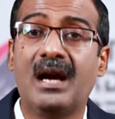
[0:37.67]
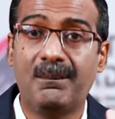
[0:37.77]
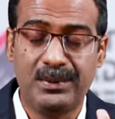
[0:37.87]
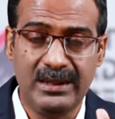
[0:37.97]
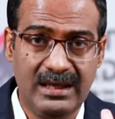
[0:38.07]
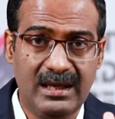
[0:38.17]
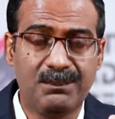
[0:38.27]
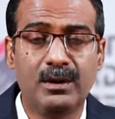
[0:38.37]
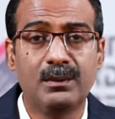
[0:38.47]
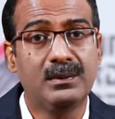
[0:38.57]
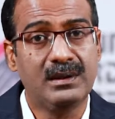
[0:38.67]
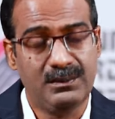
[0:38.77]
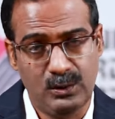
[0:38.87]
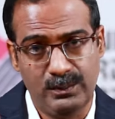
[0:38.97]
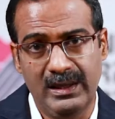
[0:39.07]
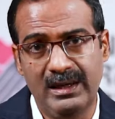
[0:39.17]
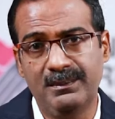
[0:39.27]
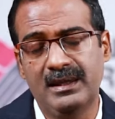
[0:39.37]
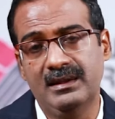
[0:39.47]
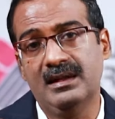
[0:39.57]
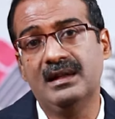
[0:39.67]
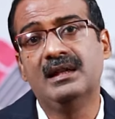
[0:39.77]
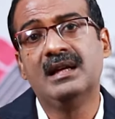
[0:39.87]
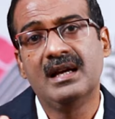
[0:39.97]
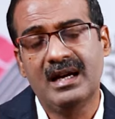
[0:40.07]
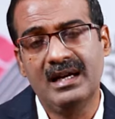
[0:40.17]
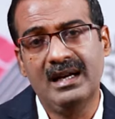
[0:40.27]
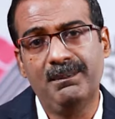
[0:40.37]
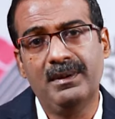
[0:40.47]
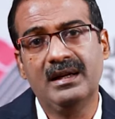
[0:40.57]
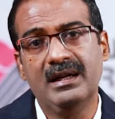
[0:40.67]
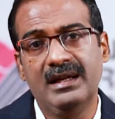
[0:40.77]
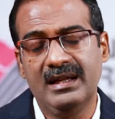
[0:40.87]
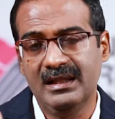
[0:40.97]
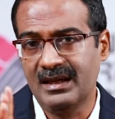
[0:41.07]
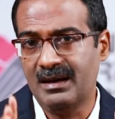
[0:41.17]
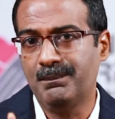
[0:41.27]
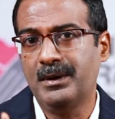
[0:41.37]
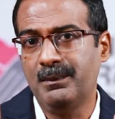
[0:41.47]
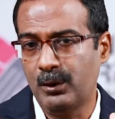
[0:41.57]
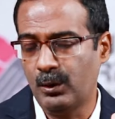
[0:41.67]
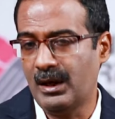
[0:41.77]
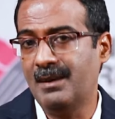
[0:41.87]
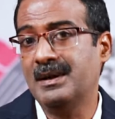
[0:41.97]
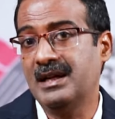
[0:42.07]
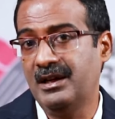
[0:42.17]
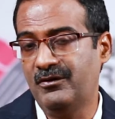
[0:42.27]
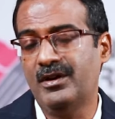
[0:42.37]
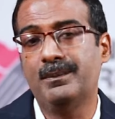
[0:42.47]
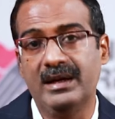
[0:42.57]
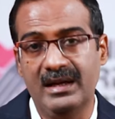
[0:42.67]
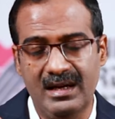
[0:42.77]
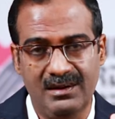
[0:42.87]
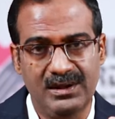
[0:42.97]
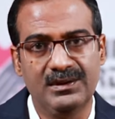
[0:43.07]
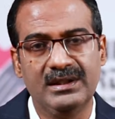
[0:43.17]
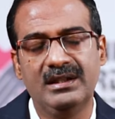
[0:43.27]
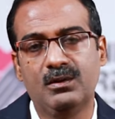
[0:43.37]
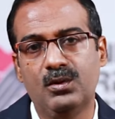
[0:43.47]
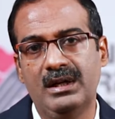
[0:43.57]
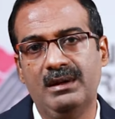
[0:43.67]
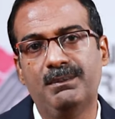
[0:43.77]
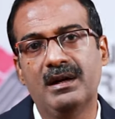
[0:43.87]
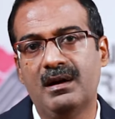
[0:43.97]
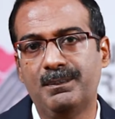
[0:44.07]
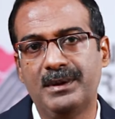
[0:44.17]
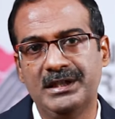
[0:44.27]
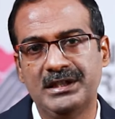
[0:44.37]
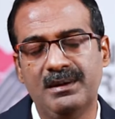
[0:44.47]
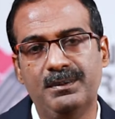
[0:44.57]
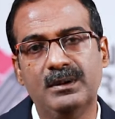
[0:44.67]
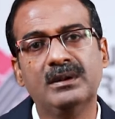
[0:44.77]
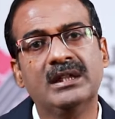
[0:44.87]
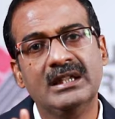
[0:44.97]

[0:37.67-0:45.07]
அப்படி ஏற்படும்னு ஒரு பயம் இருந்தால் கண்டிப்பாக நீங்கள் அந்த கம்பெனி ப்ரோக்ராமருக்கு இன்ஃபார்ம் பண்ணால் அவர் வந்து கூட நிற்பார் ஆப்ரேஷன் அப்போ